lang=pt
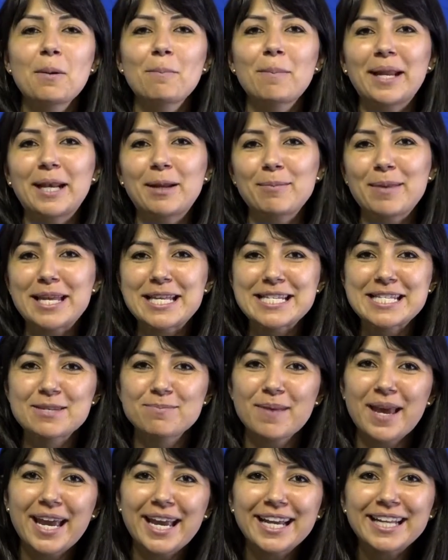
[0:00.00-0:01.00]
Parabéns,
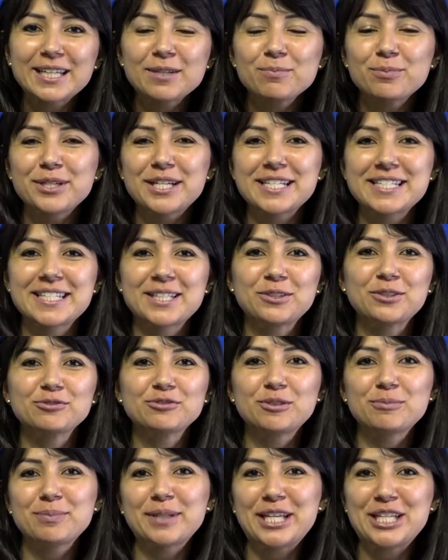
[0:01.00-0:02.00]
Mary, por esse novo
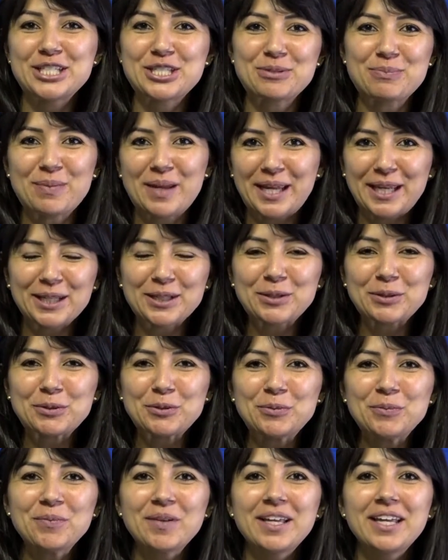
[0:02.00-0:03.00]

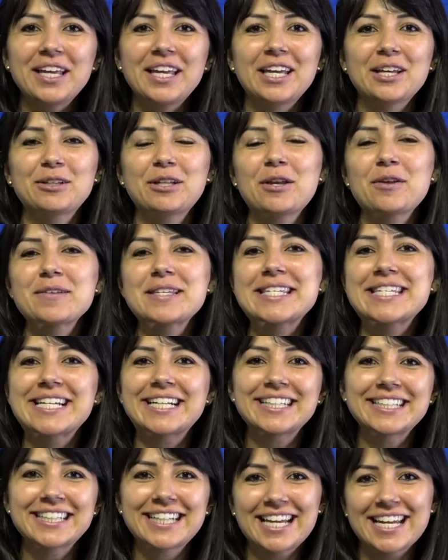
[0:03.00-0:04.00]
empreendimento. Eu tenho
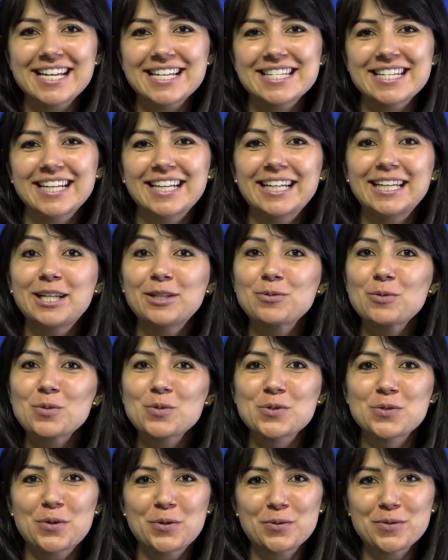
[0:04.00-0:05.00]
certeza que além de um
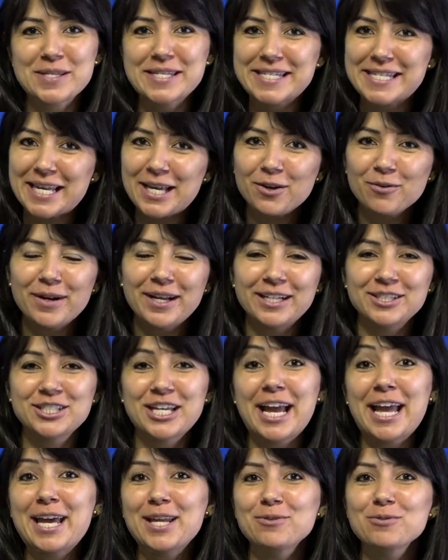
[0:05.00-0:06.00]
sonho seu, é,
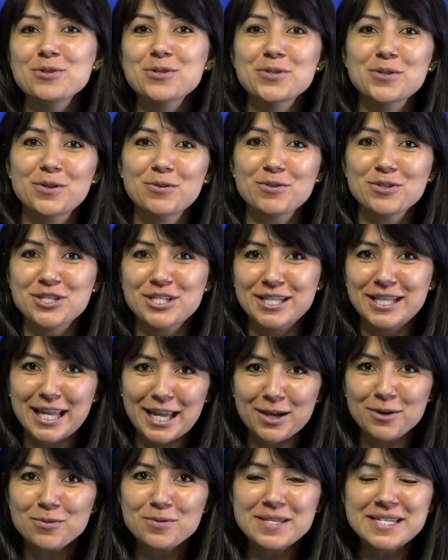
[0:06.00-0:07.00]
já era um sonho de
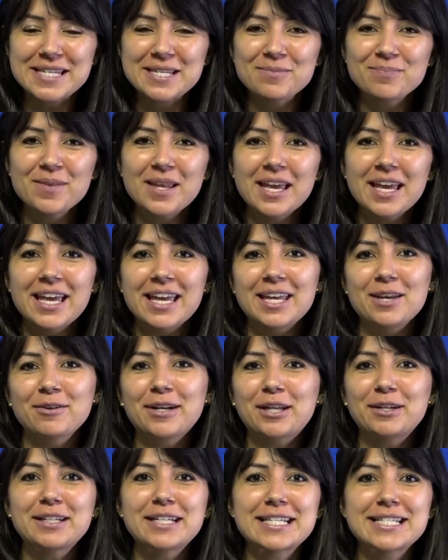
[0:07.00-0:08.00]
Deus. E Eu
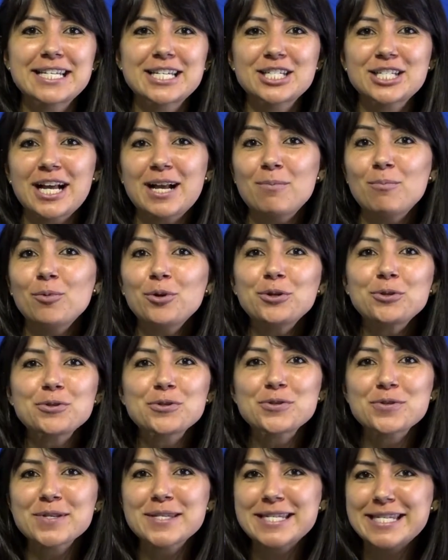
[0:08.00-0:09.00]
quero desejar muito
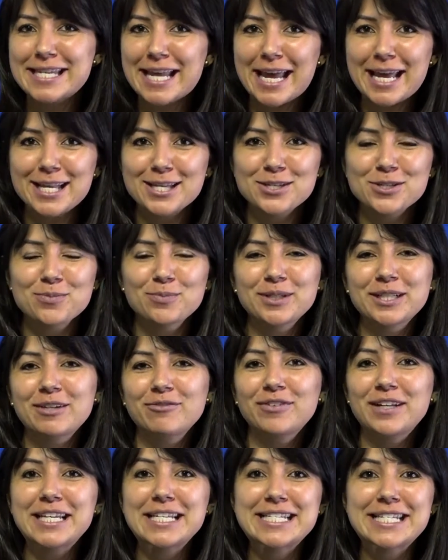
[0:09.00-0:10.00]
sucesso, muita
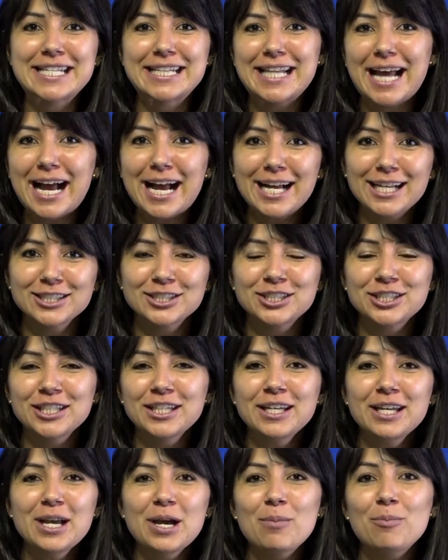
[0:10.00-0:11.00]
felicidade,
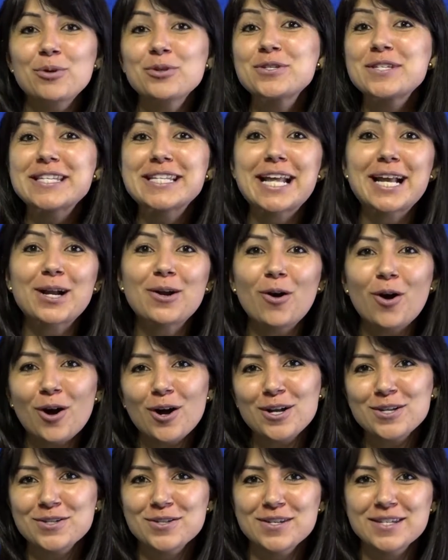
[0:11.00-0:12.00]
muitos
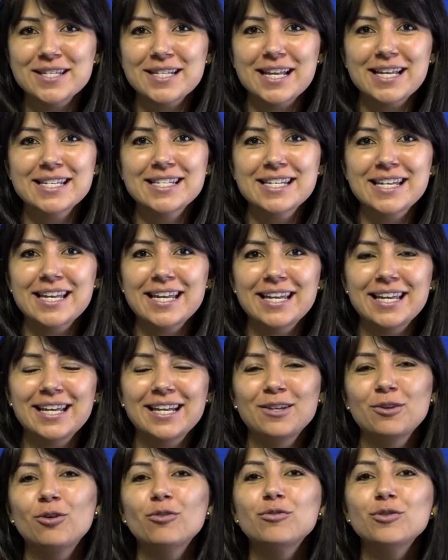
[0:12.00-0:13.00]
negócios nesse
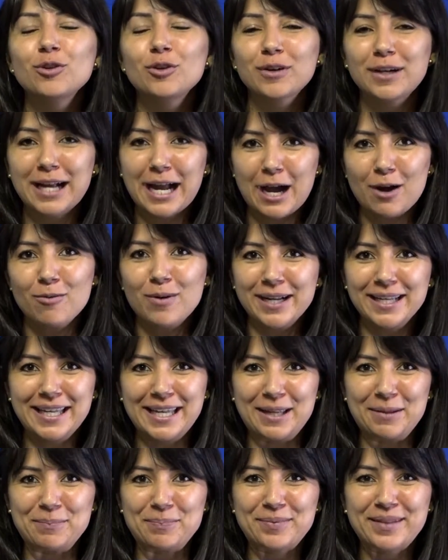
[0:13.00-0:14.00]
novo local
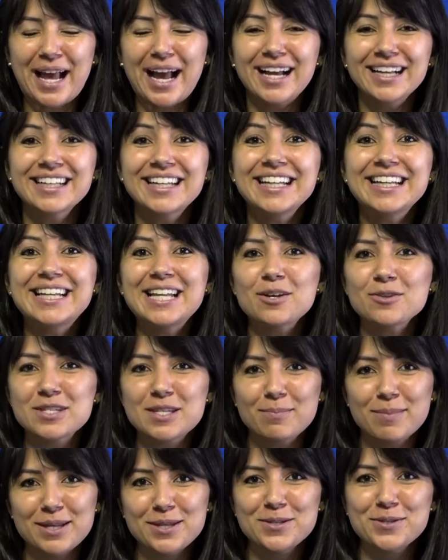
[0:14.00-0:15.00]
aqui, tá? Que Deus
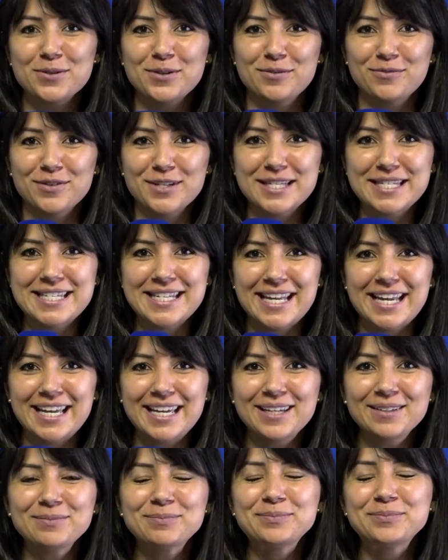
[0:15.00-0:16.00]
abençoe
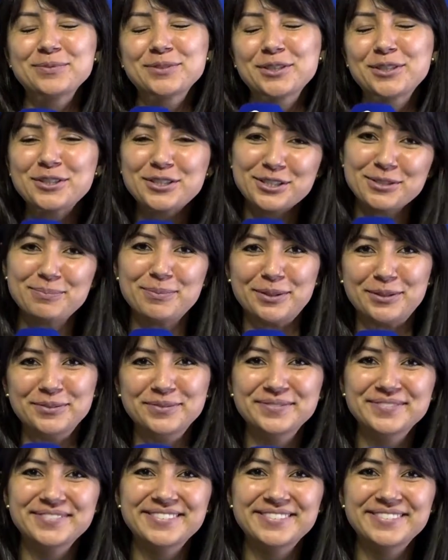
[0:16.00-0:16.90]
você. Tudo de bom.